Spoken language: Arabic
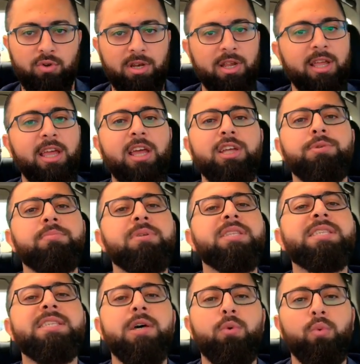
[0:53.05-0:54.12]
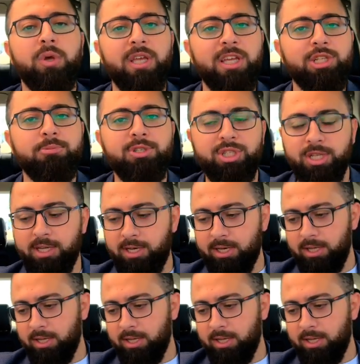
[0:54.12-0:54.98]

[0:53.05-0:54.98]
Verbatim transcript: شغل إيش بتسوي إيش بتشتغل